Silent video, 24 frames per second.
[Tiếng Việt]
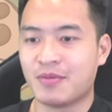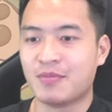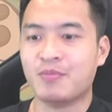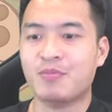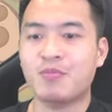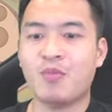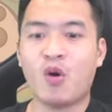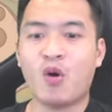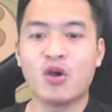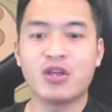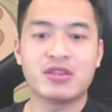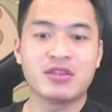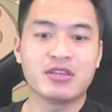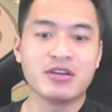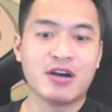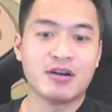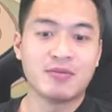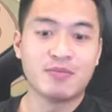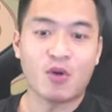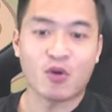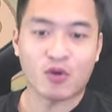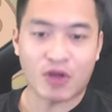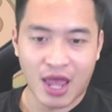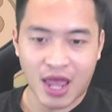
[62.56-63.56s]
mỗi tướng
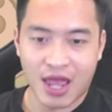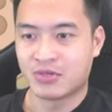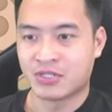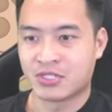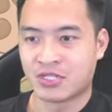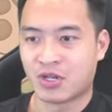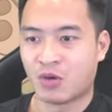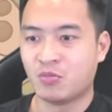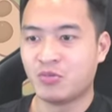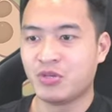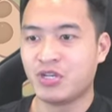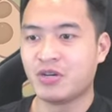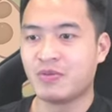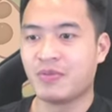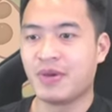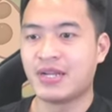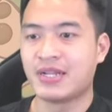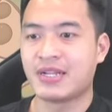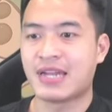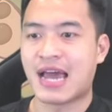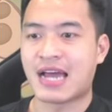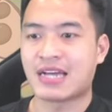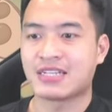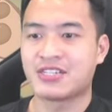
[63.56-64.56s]
một hệ giống như mình
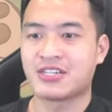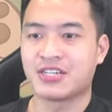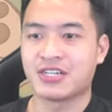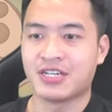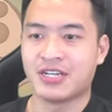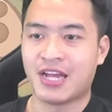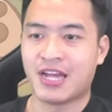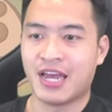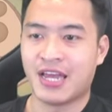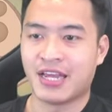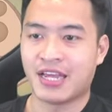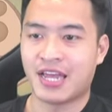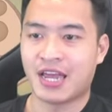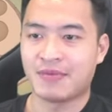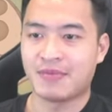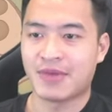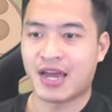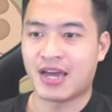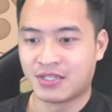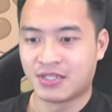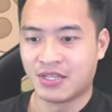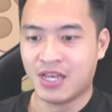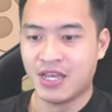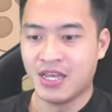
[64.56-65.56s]
đang chơi ở đây anh em
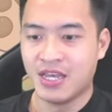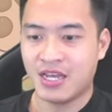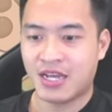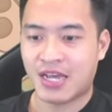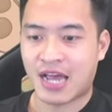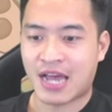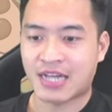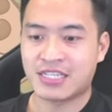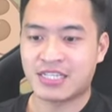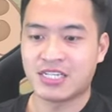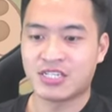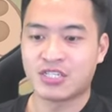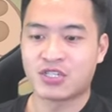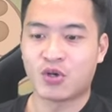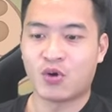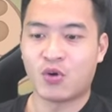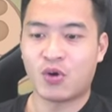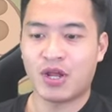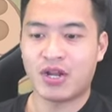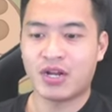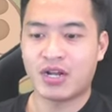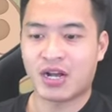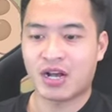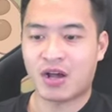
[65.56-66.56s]
nhá, thì cái chỉ số
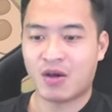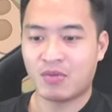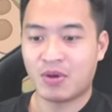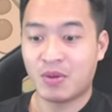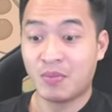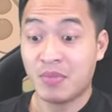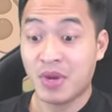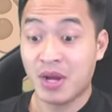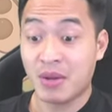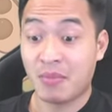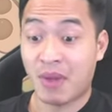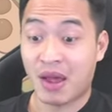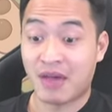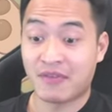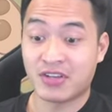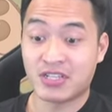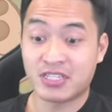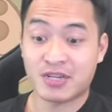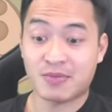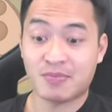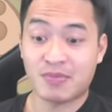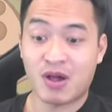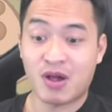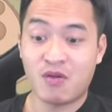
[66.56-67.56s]
này được cộng là mười bảy phần
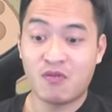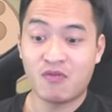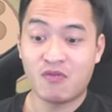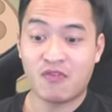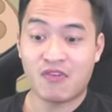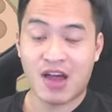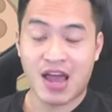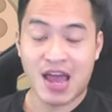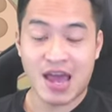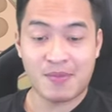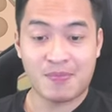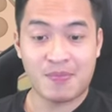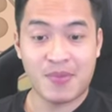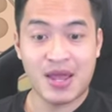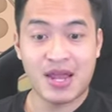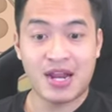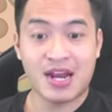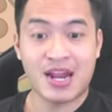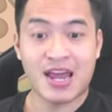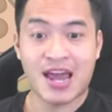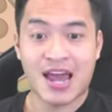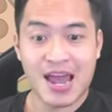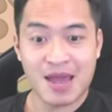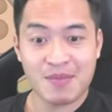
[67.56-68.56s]
trăm công và hát pê
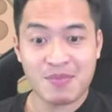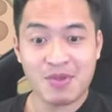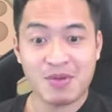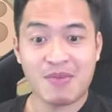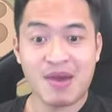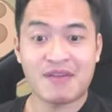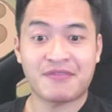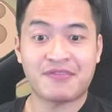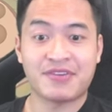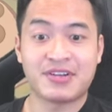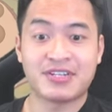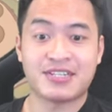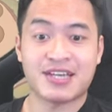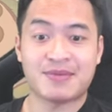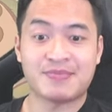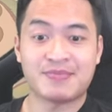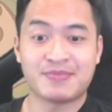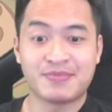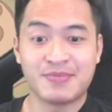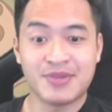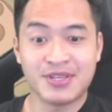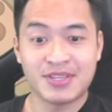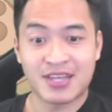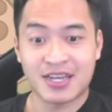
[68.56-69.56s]
là hai mươi ba phần trăm.
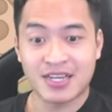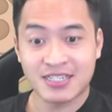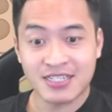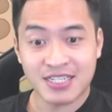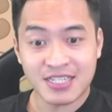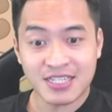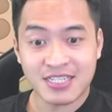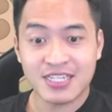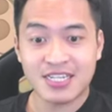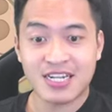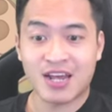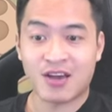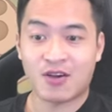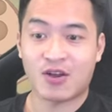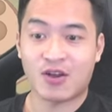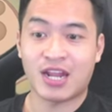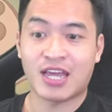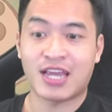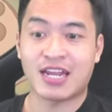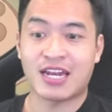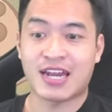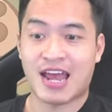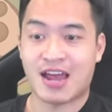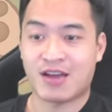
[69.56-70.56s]
Mình thấy rất chi là ngon lành
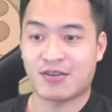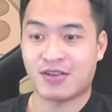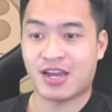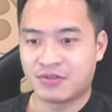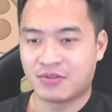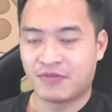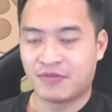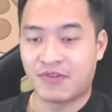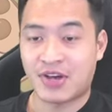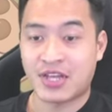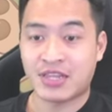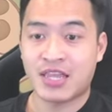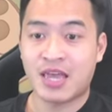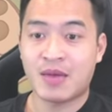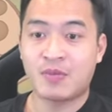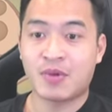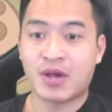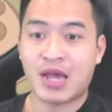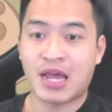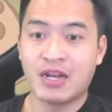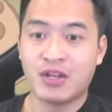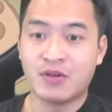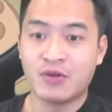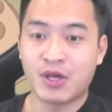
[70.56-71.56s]
cành đào nha. Và thêm một
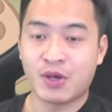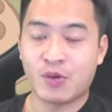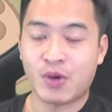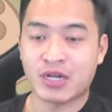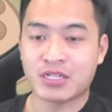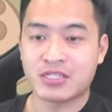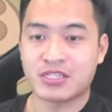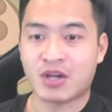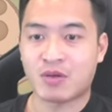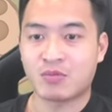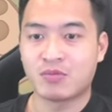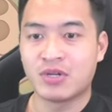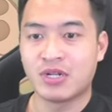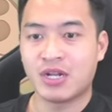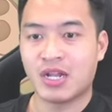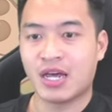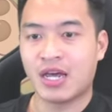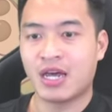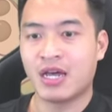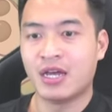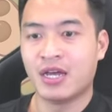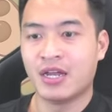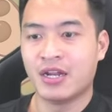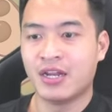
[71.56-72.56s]
cái lưu ý quan trọng nữa là
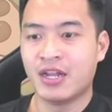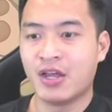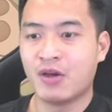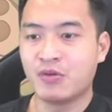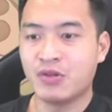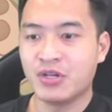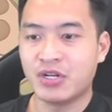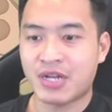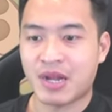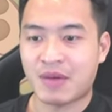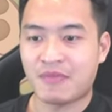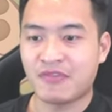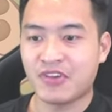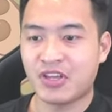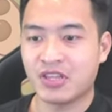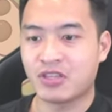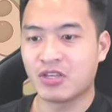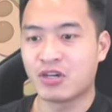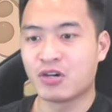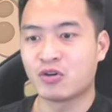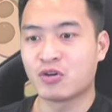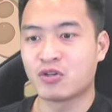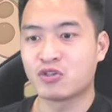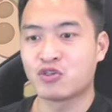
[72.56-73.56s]
nếu như năm vị
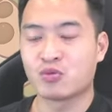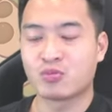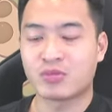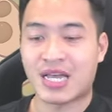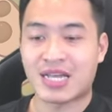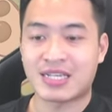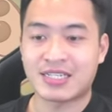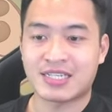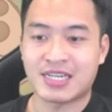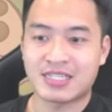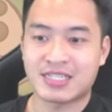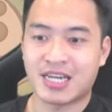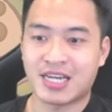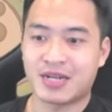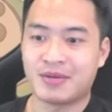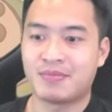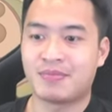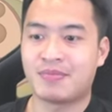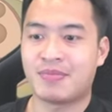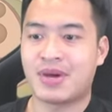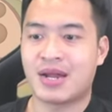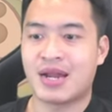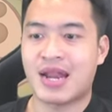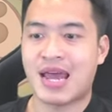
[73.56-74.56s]
tướng của chúng ta ra trận
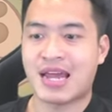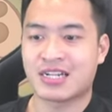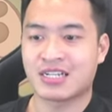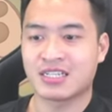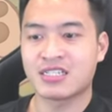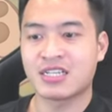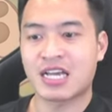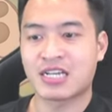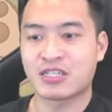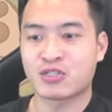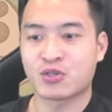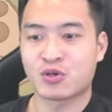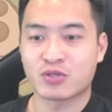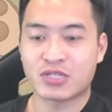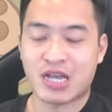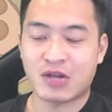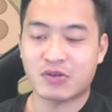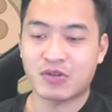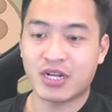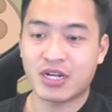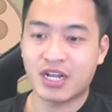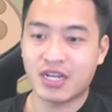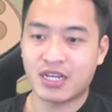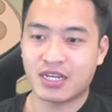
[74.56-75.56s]
mà đạt những cái số sao
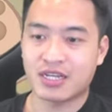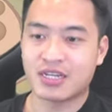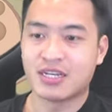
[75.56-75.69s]
nhất định ấy,